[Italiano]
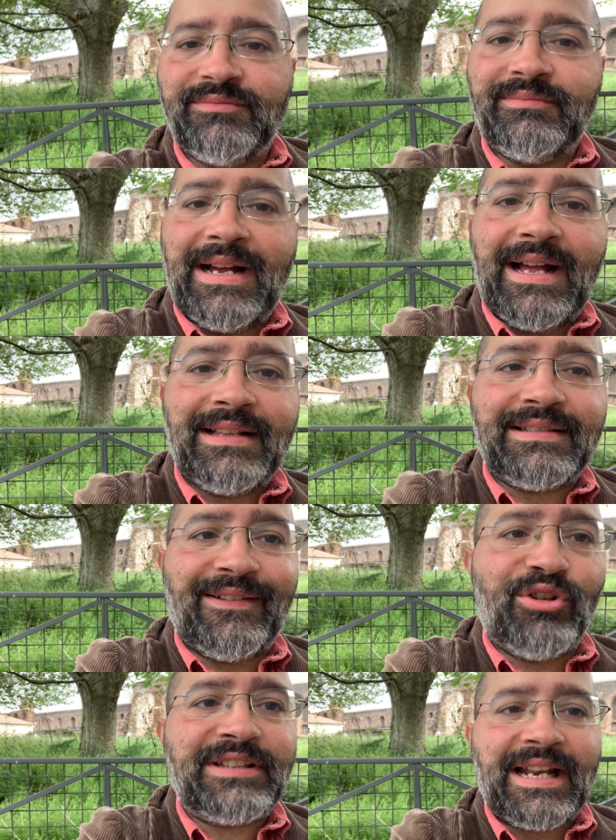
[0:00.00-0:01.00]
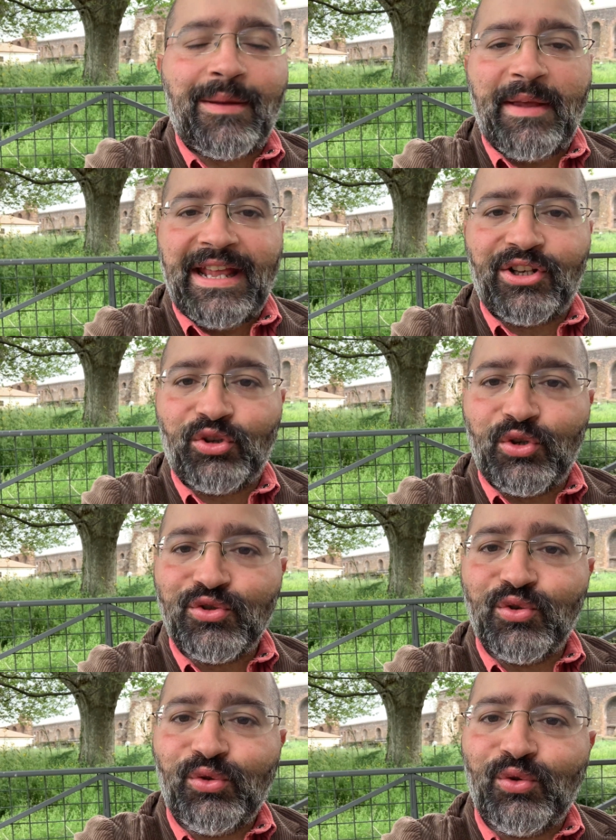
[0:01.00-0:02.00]
ma stavolta all'aperto e
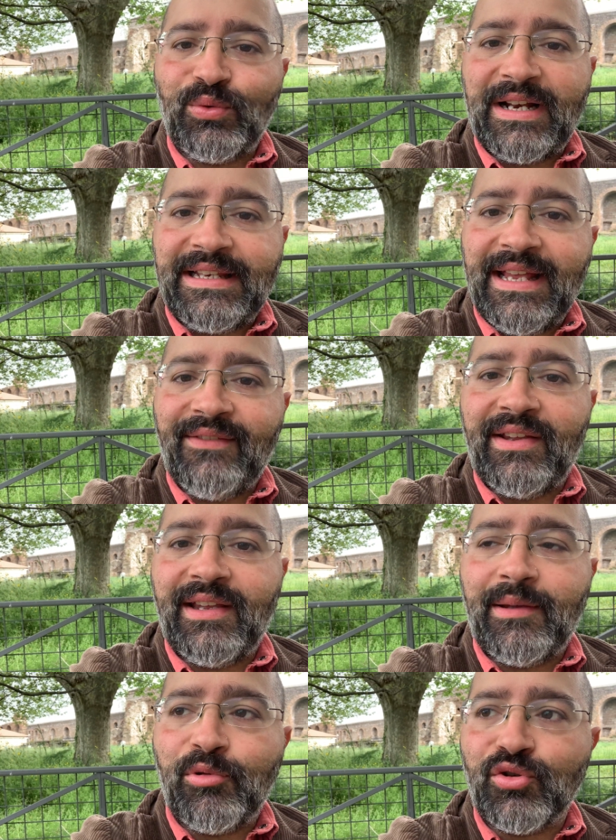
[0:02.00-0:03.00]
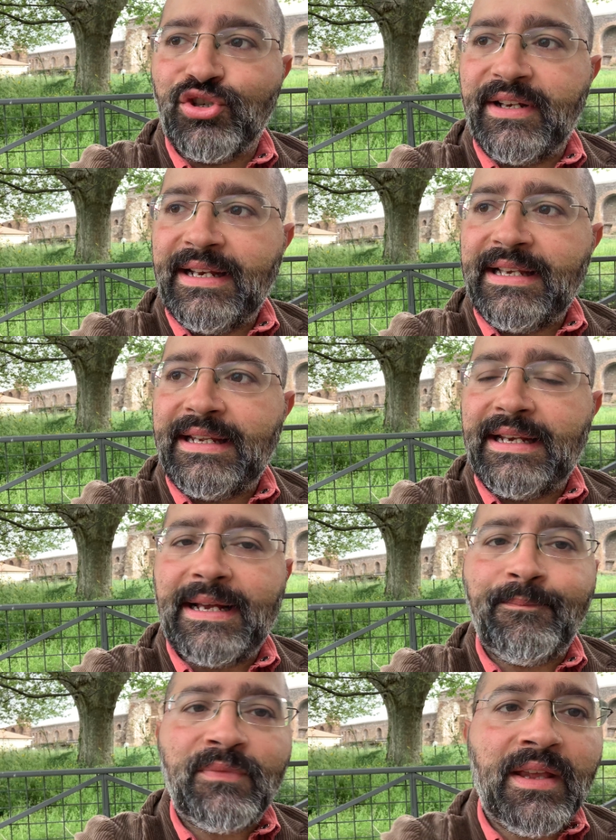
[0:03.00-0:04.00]
sotto una lieve pioggerellina,